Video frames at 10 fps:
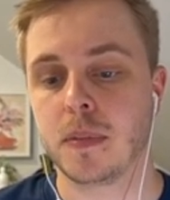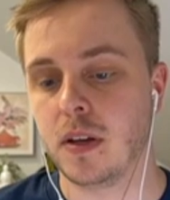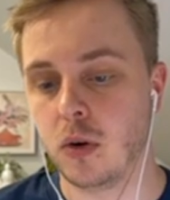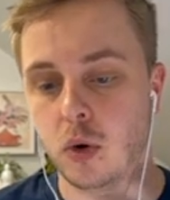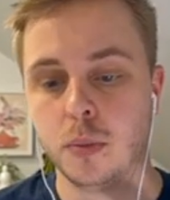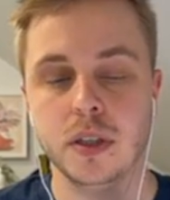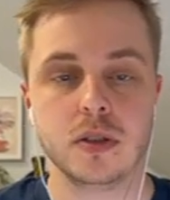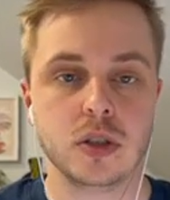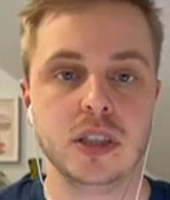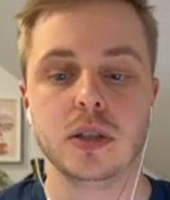OMI,
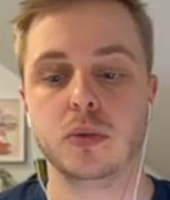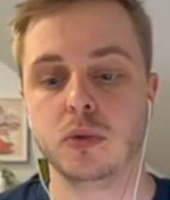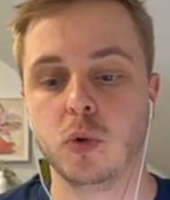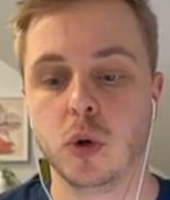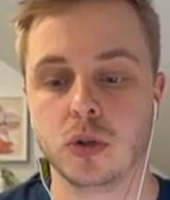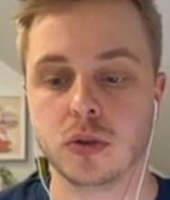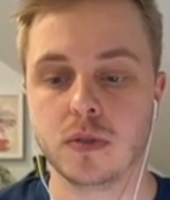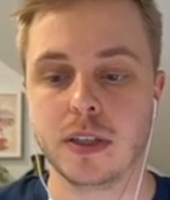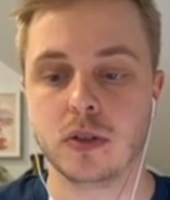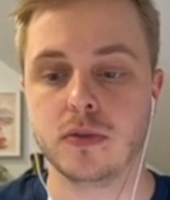Tier Reward und so weiter
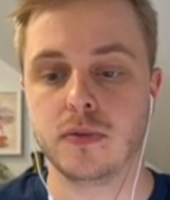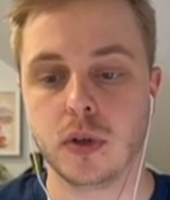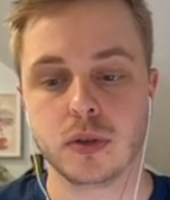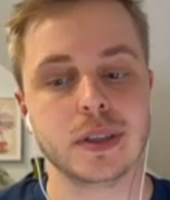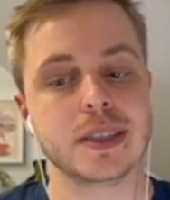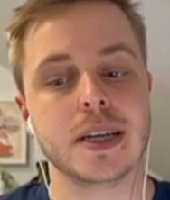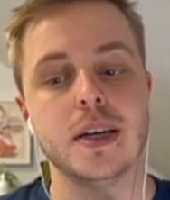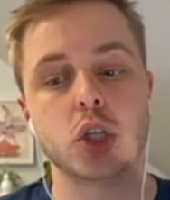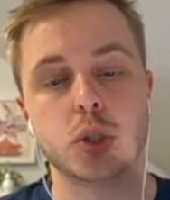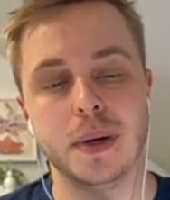und so fort. Und das
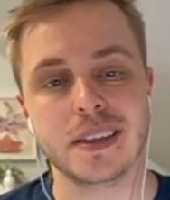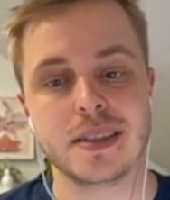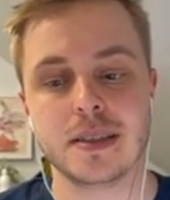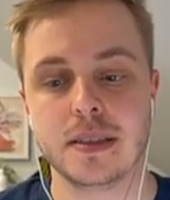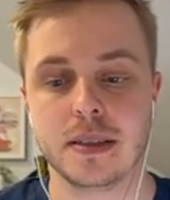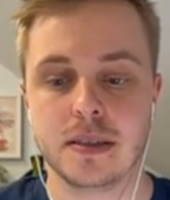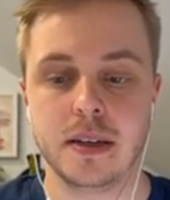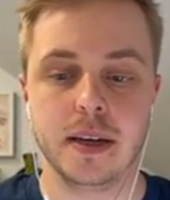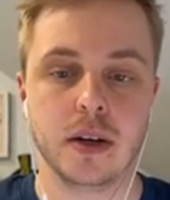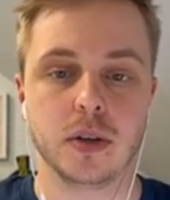Spannendste ist
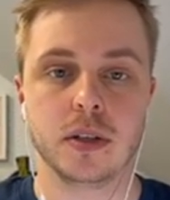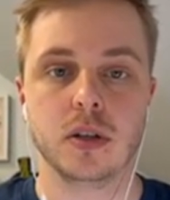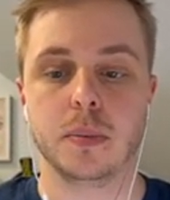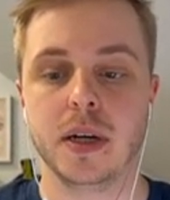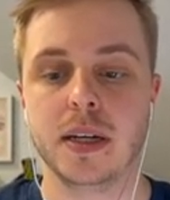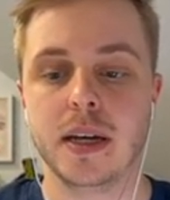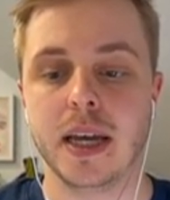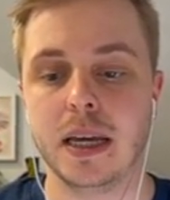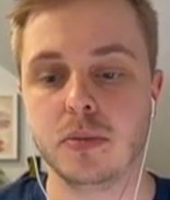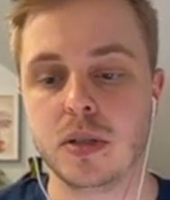tatsächlich auch hier nochmal
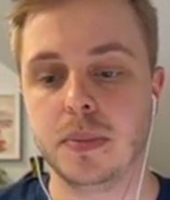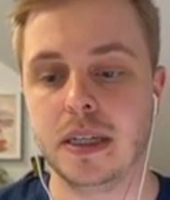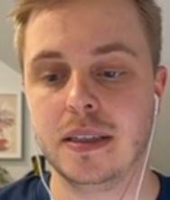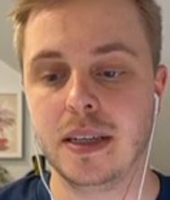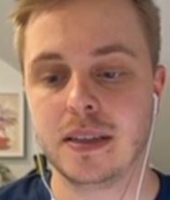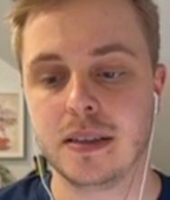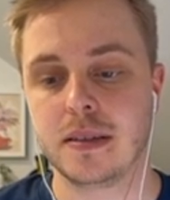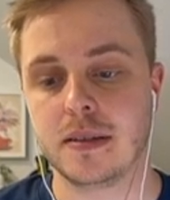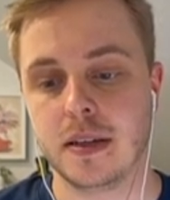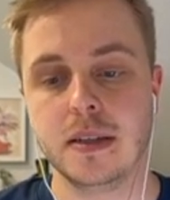MCP Tickets
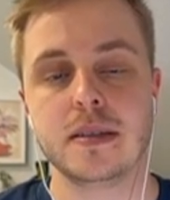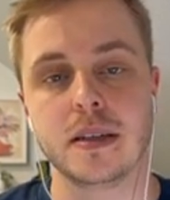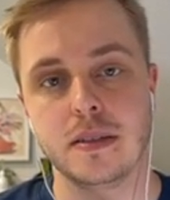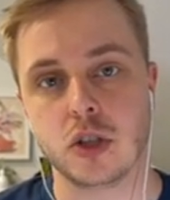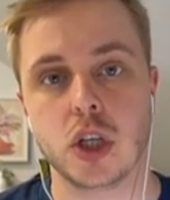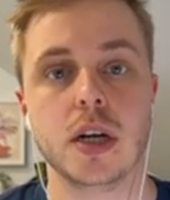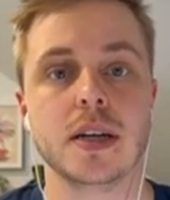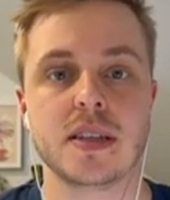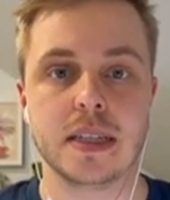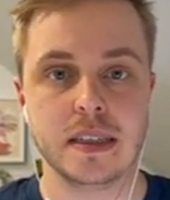ist an dieser Stelle das
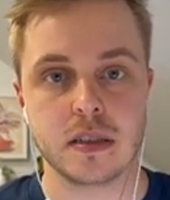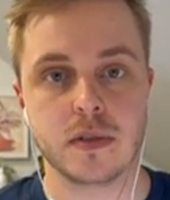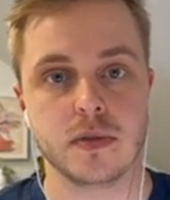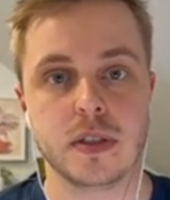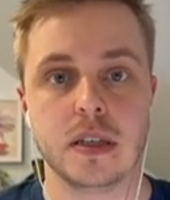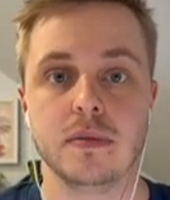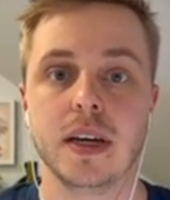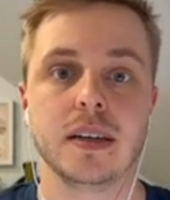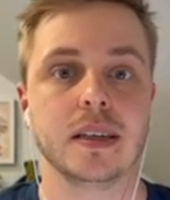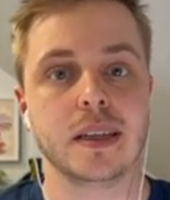nächste, was wir sehen werden.
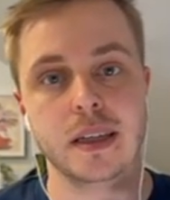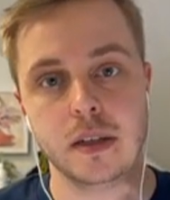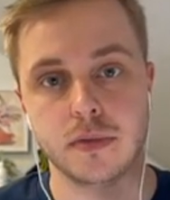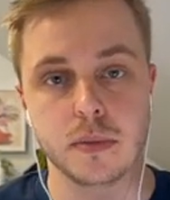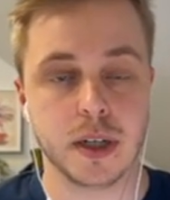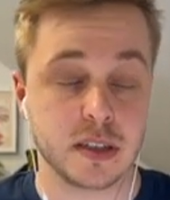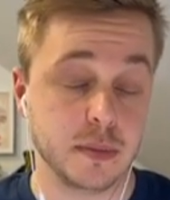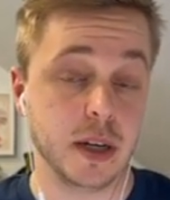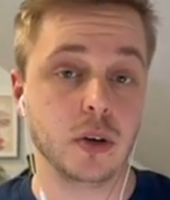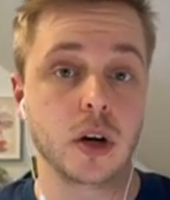Ich gehe hier von maximal
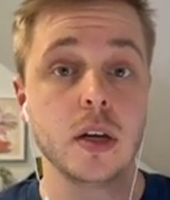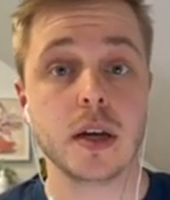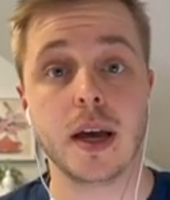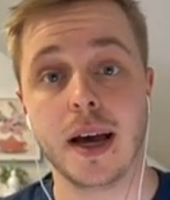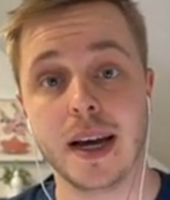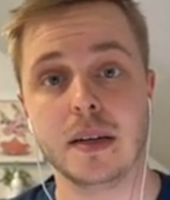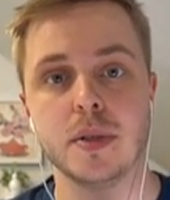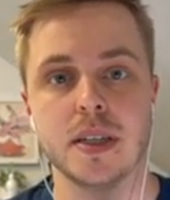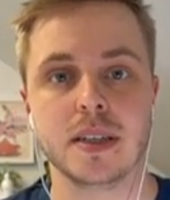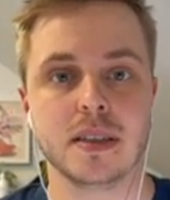noch ein bis
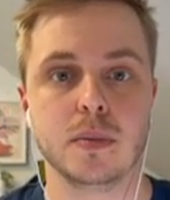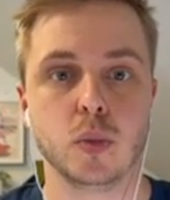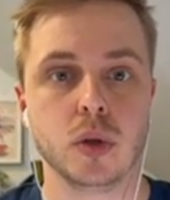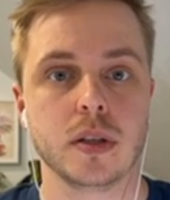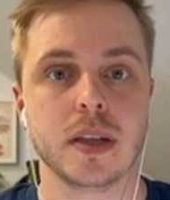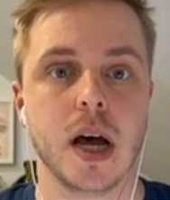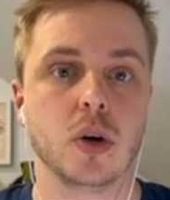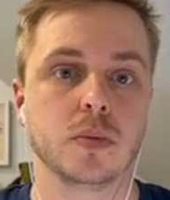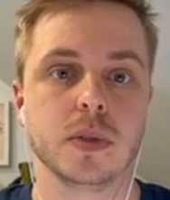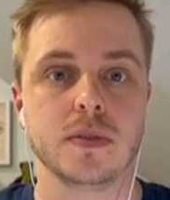anderthalb Monaten aus,
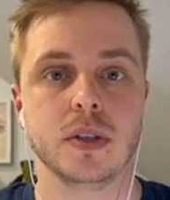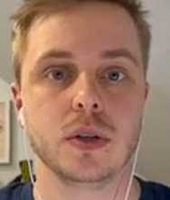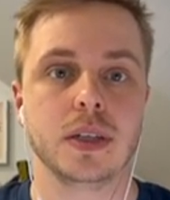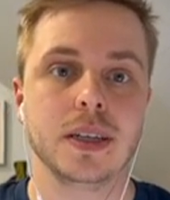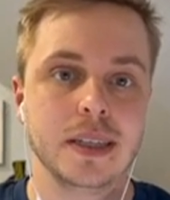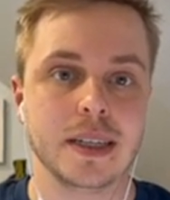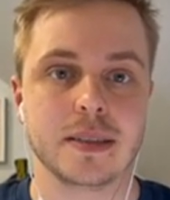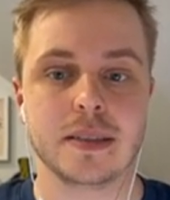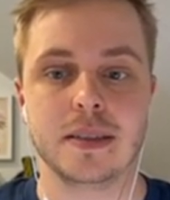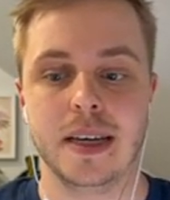bis wir dort die ersten
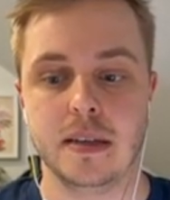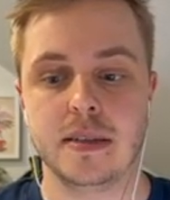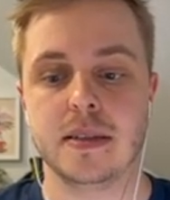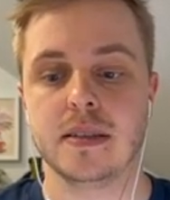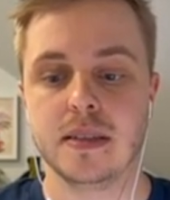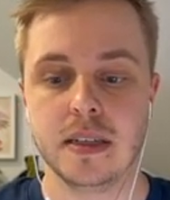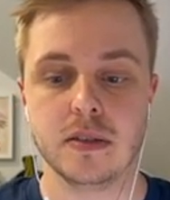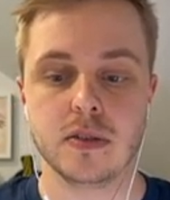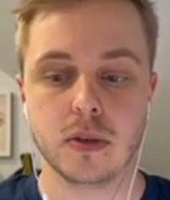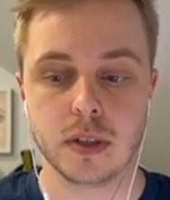Tests sehen
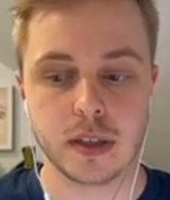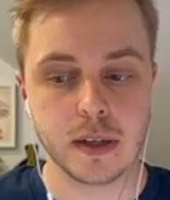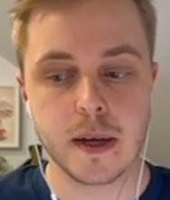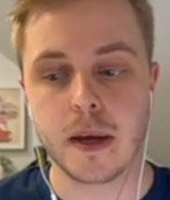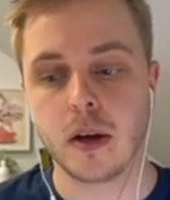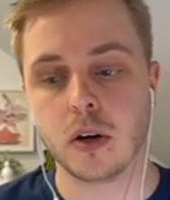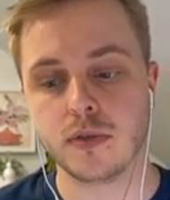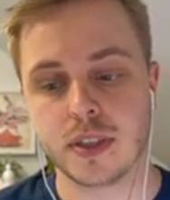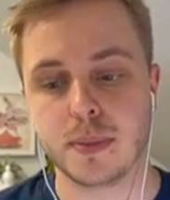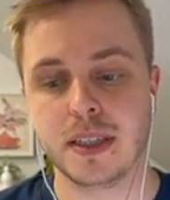sollten. Und was
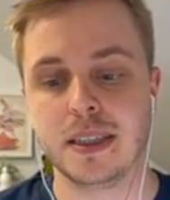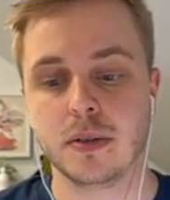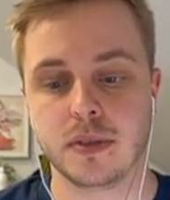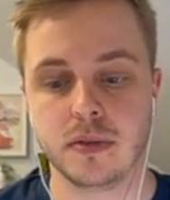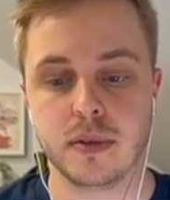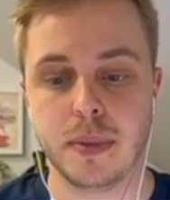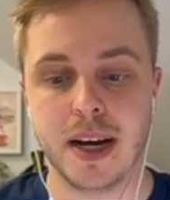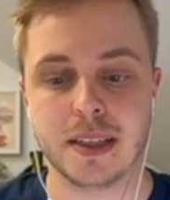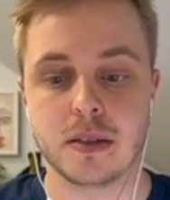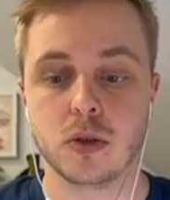man hier auf jeden Fall
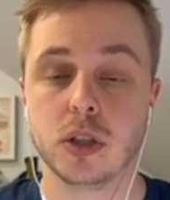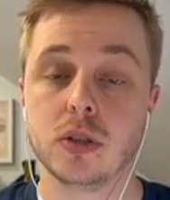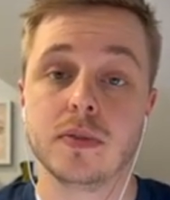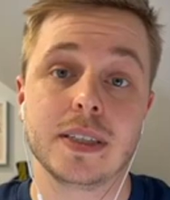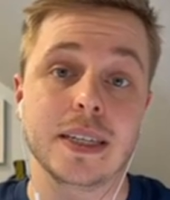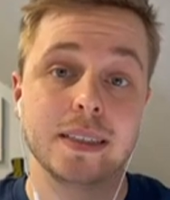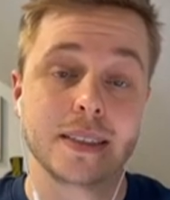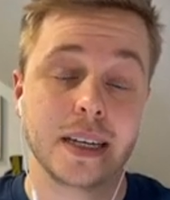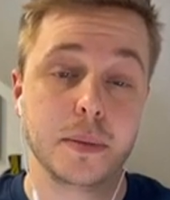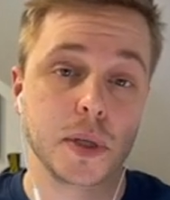beachten sollte und was
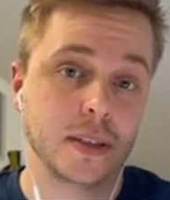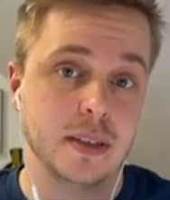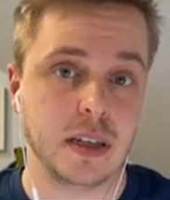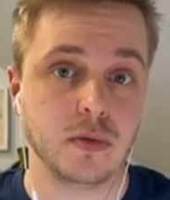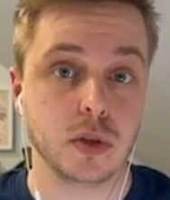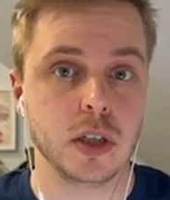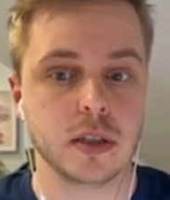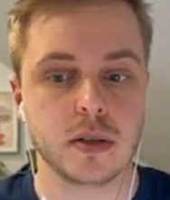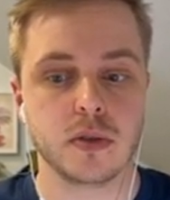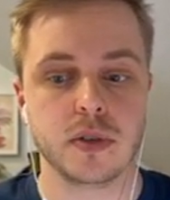extrem interessant wird hier jetzt
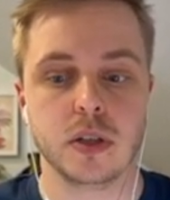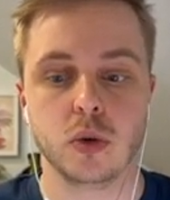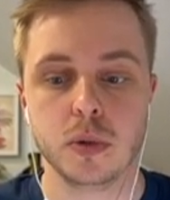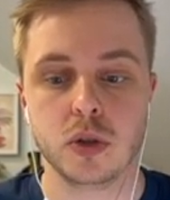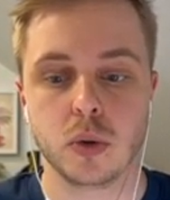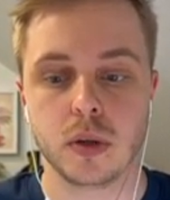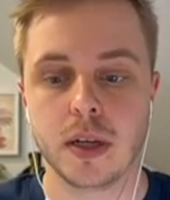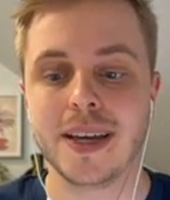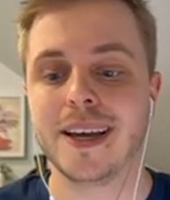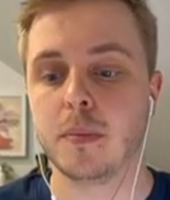auch für den OMI-Token,
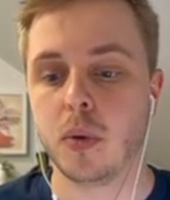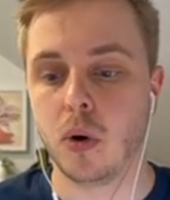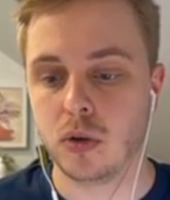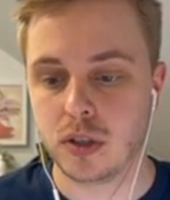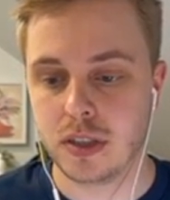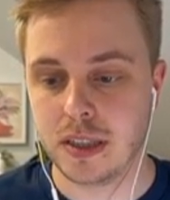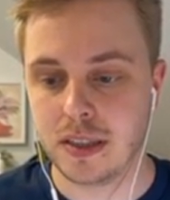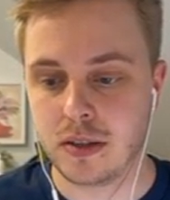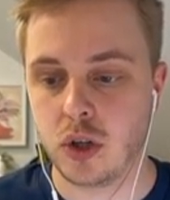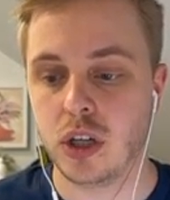Bronze-Tickets
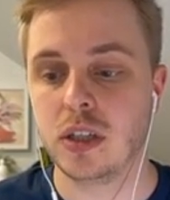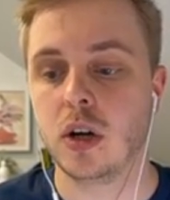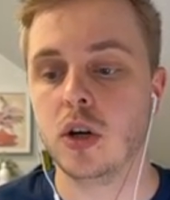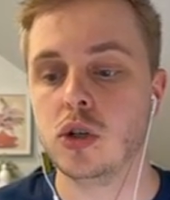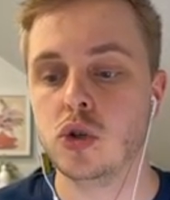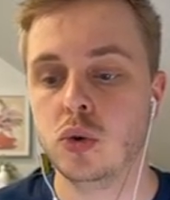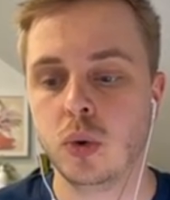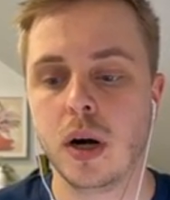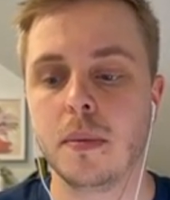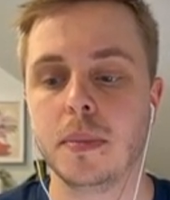können nur
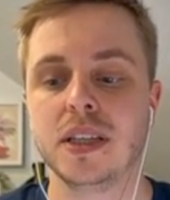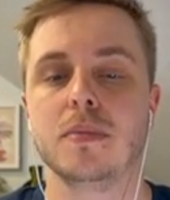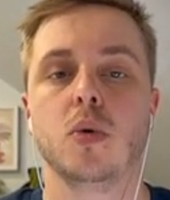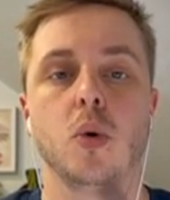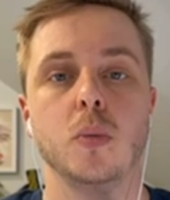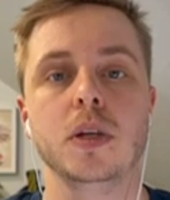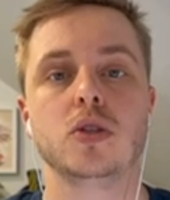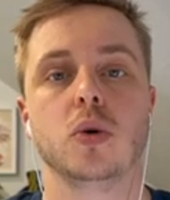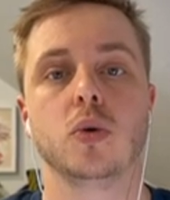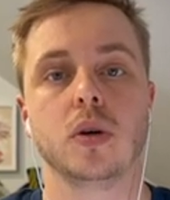mit dem
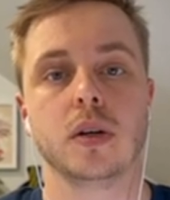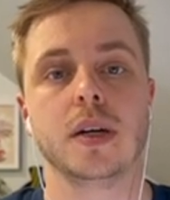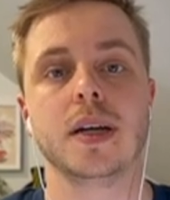OMI-Token